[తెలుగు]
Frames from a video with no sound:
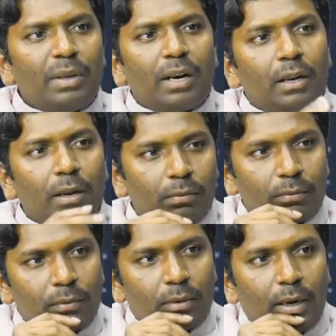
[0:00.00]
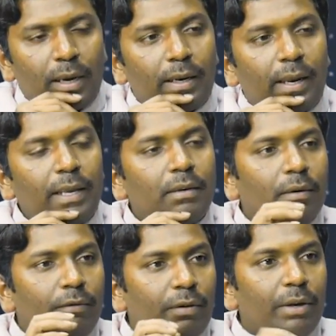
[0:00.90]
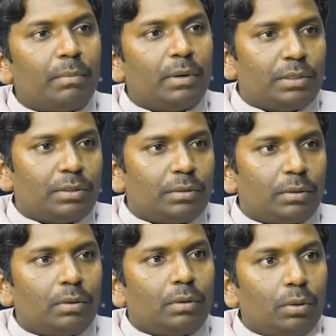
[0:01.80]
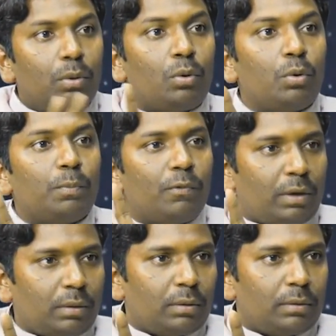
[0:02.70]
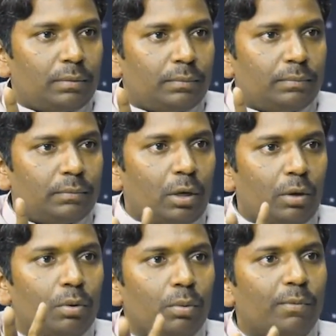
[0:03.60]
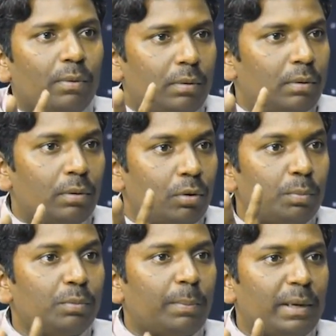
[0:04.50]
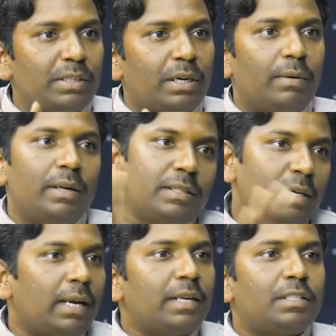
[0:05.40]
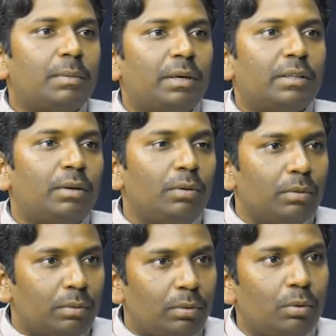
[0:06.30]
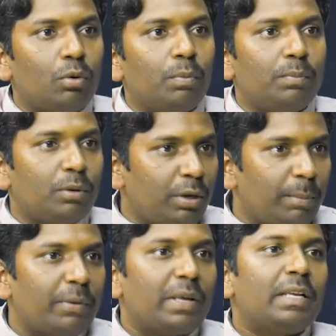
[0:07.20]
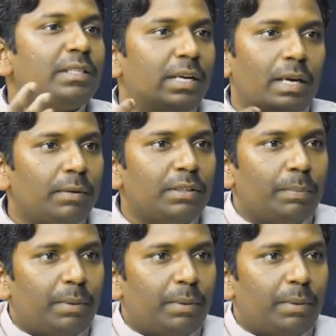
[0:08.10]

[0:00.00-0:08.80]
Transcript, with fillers: మీరు అన్నారు ఐ లైక్ వెరీ మచ్ గ్రూప్ వర్క్ గ్రూప్ గ్రూప్తో పనిచేయడం అనేది చాలా ఇష్టపడతాను గ్రూప్తోనే మనం ఏదైనా చేయగలమని